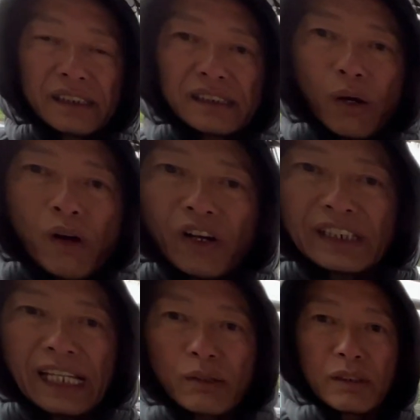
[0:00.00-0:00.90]
Câu hỏi
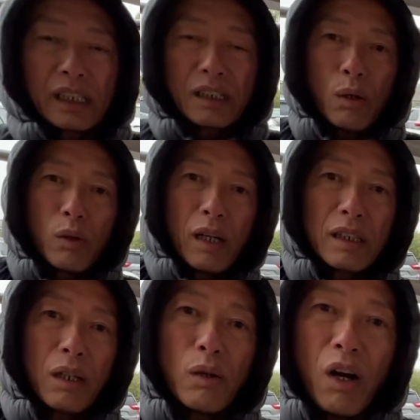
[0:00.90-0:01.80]
này cũng là câu
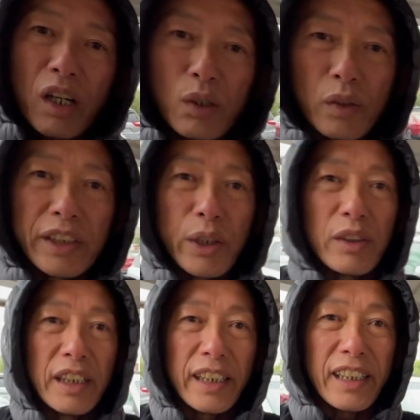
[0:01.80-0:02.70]
câu hỏi của nhiều
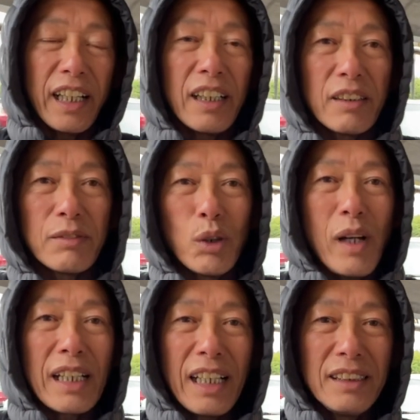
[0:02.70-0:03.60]
người uh, Vũ
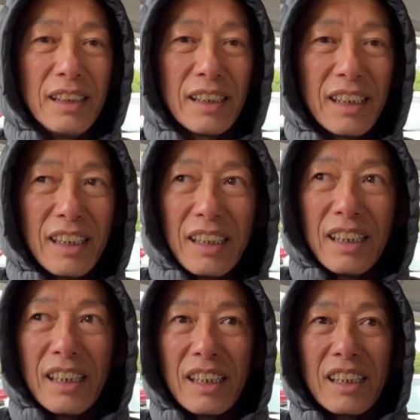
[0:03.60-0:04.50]
Hoàng Linh.
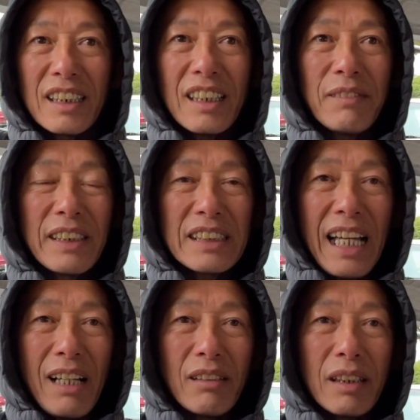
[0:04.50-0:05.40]
Là vì
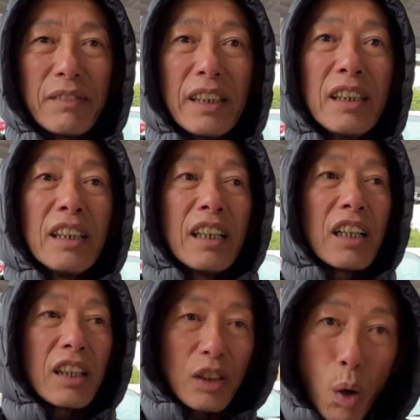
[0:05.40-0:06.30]
sao? Là vì
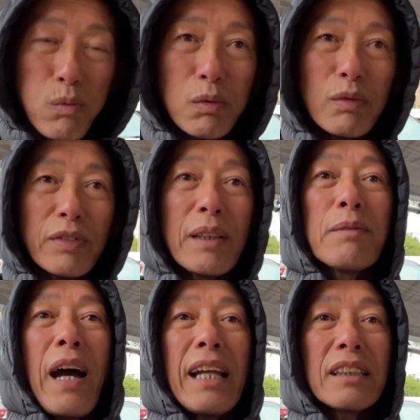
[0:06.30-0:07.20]
Đúng,
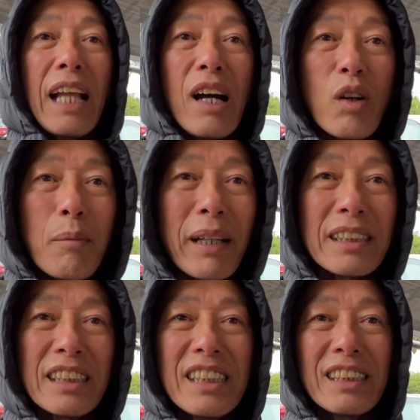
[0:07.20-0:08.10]
VinFast đã có mặt
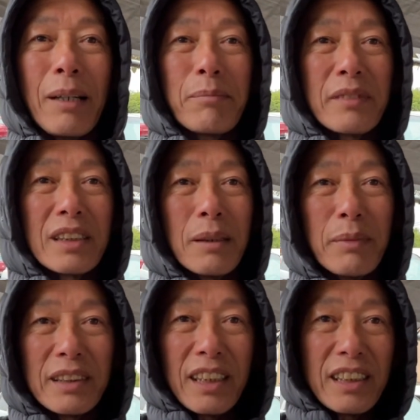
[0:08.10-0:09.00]

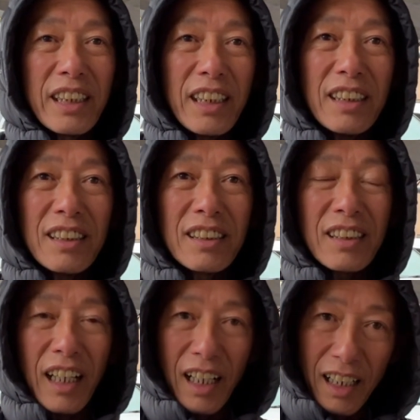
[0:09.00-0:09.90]
999 chiếc
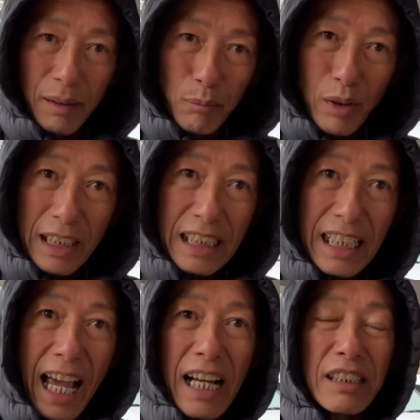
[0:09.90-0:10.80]
ở một cái
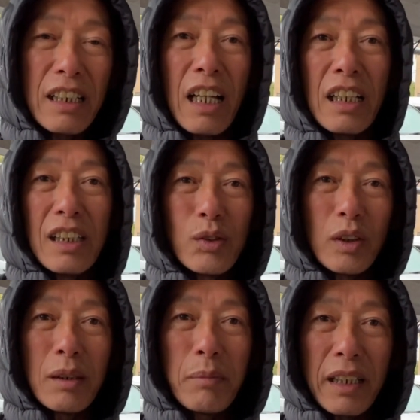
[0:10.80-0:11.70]
cảng rất là lớn của
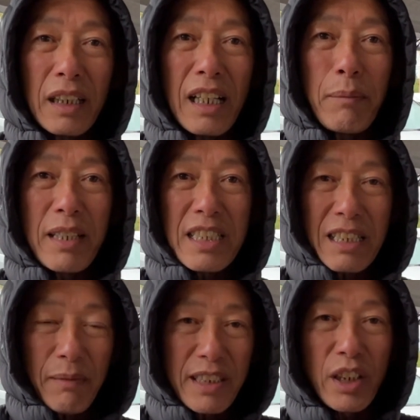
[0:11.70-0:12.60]
nước Mỹ đó là bên
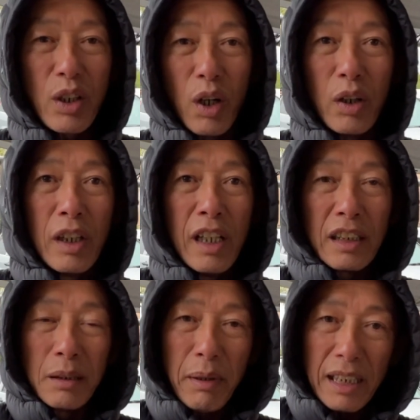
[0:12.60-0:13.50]
San Francisco.
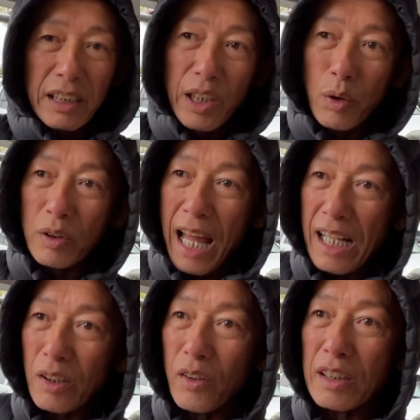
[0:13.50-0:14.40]
Nhưng mà cái điều
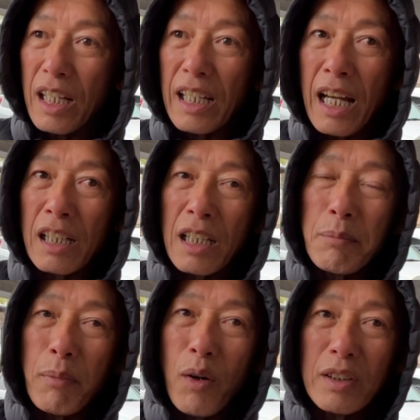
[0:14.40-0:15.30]
đáng nói ở đây là cái
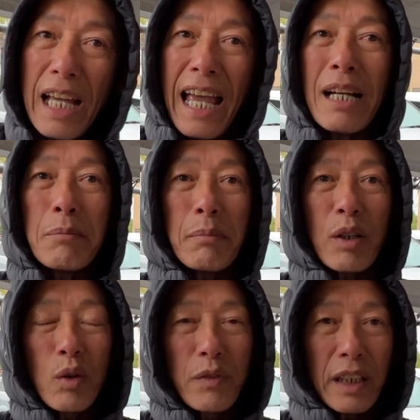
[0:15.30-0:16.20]
món hàng mà
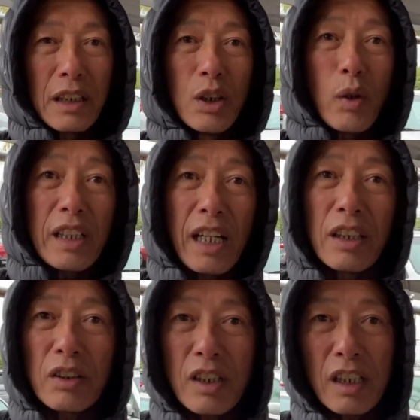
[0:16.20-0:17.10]
quý vị đưa qua đây
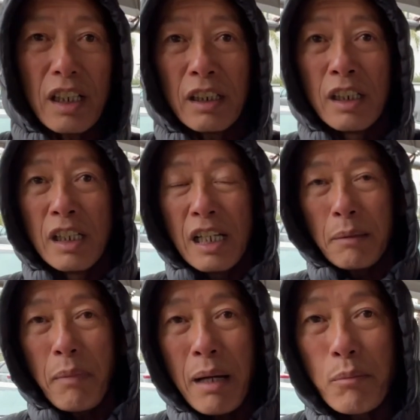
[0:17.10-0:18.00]
nó rất là
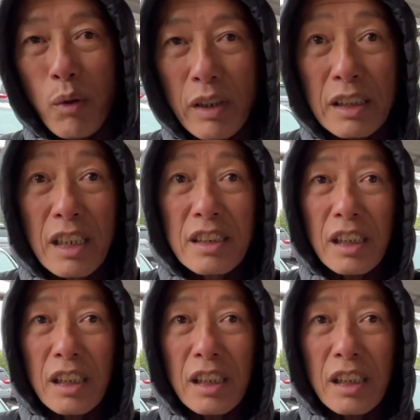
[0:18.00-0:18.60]
mang một cái tính chất